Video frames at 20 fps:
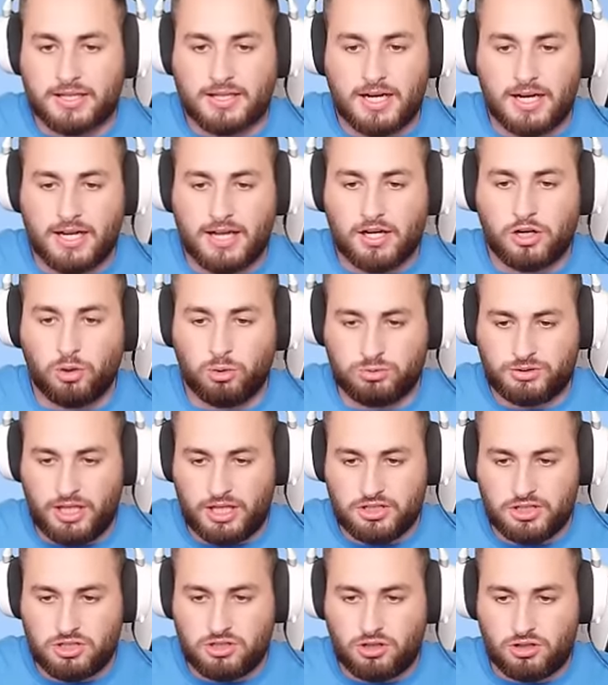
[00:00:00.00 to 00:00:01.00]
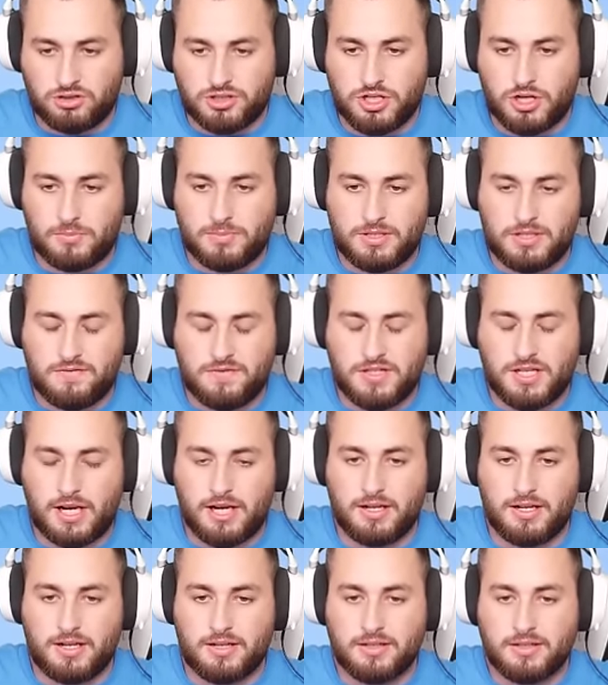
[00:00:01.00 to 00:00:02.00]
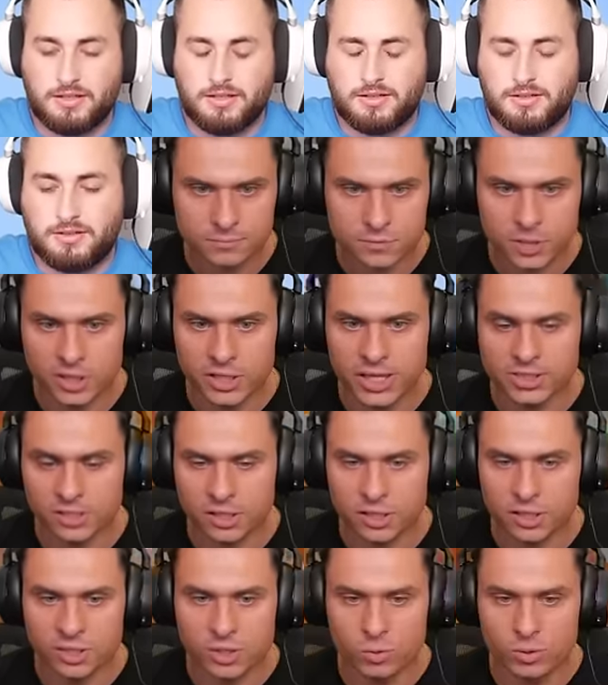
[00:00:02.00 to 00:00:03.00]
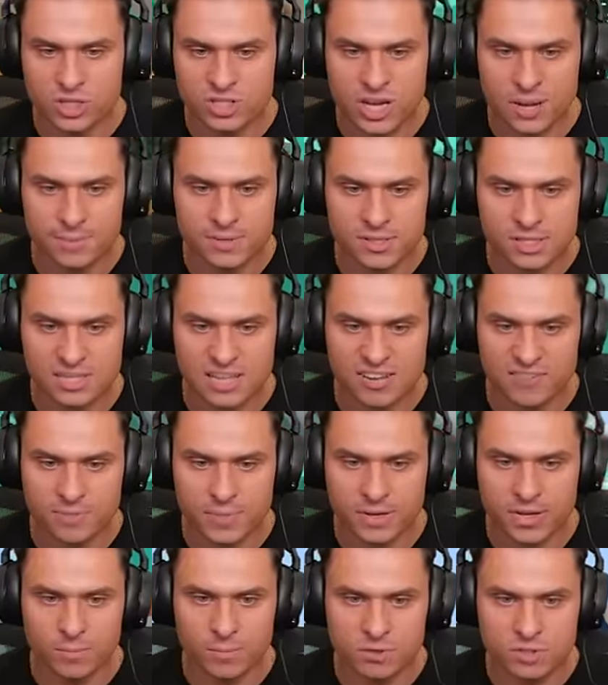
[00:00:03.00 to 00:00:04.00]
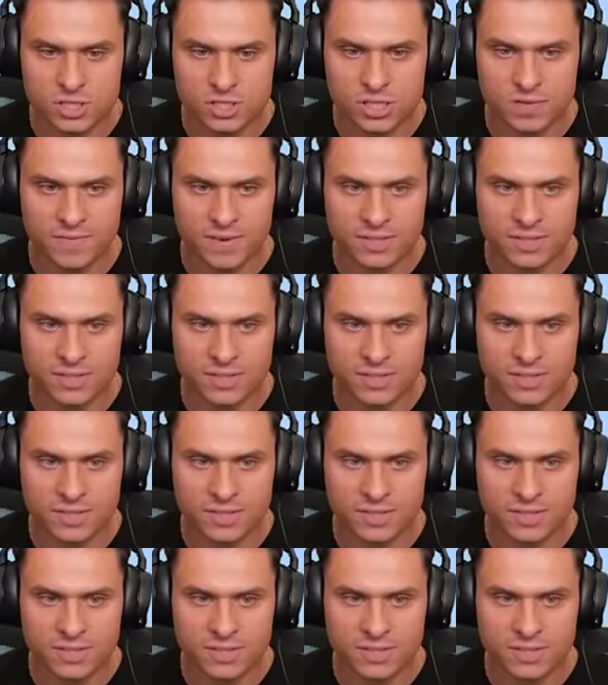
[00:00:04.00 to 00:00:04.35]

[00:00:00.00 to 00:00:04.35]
generalnie jak go uderzysz, to on się robi niewidzialny. To nie, to go nie uderzamy. Zostawmy go może, co?